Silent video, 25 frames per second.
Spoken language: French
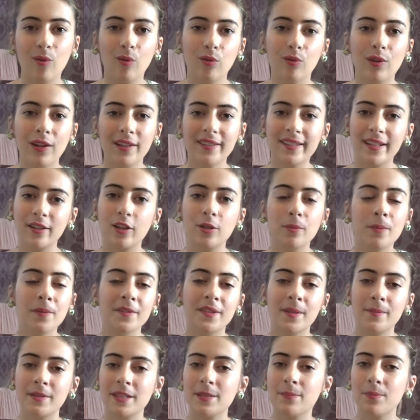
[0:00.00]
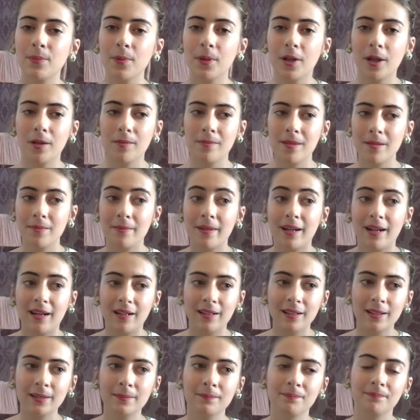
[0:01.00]
on voit que ça commence un petit peu quand même à...
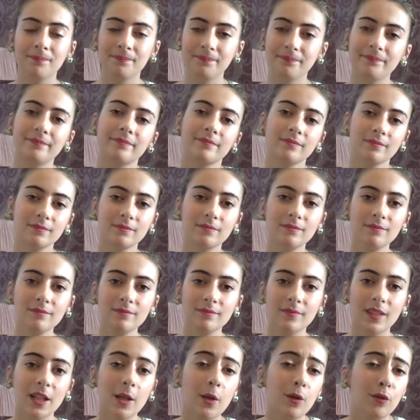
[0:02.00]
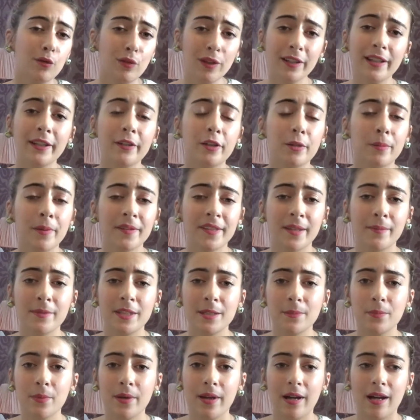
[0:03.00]
On voit qu'il commence un
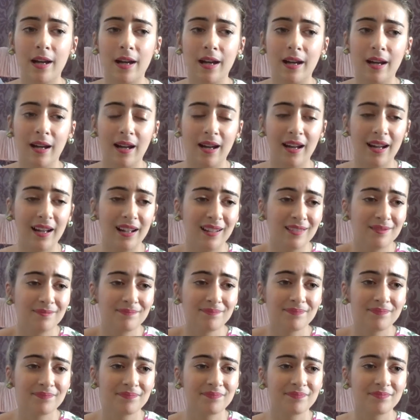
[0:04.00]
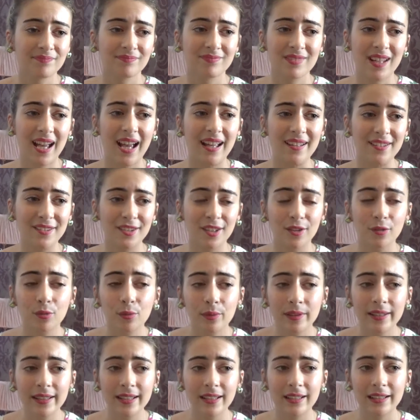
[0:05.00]
petit peu à, à
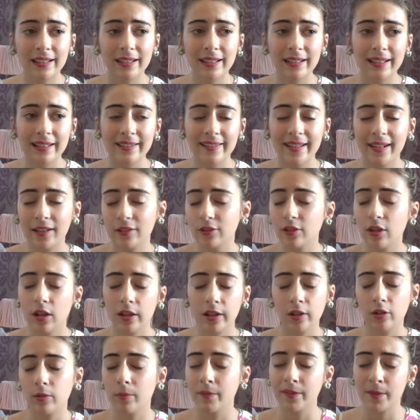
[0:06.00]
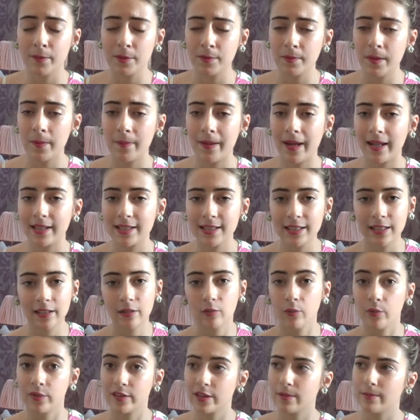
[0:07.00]
s'ennuyer, les, acteurs qui commencent un petit peu à partir, et
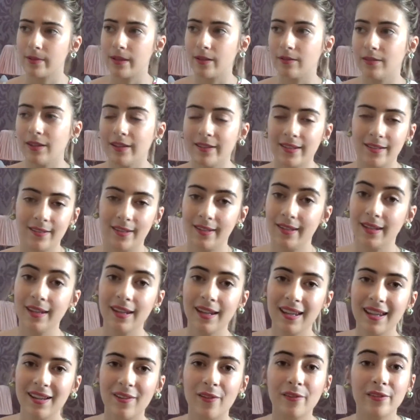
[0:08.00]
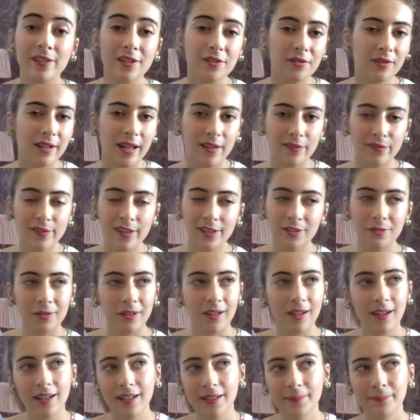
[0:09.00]
on se dit, bah ouais, on est sur la fin,
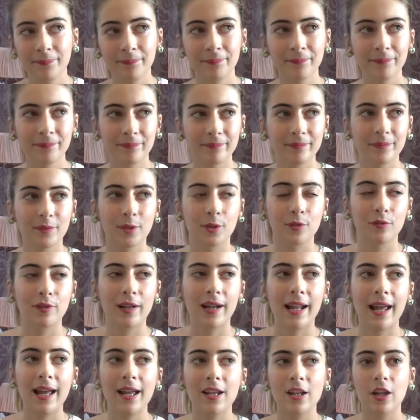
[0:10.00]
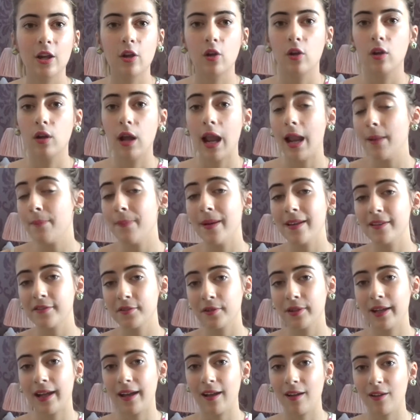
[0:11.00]
quoi. Donc voilà, euh, elle passe
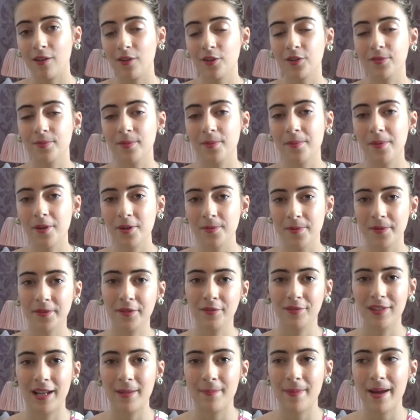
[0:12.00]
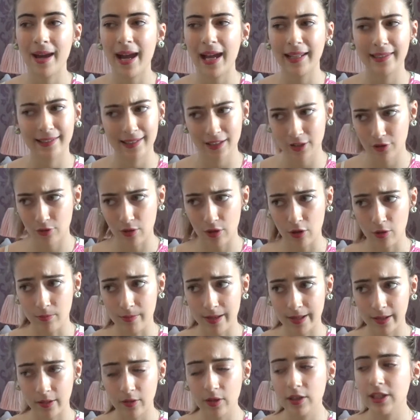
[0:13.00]
sur la 1 en ce moment, je pense que vous l'avez pas raté, je crois, le
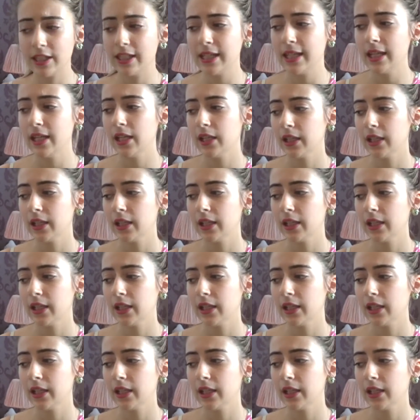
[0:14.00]
mercredi.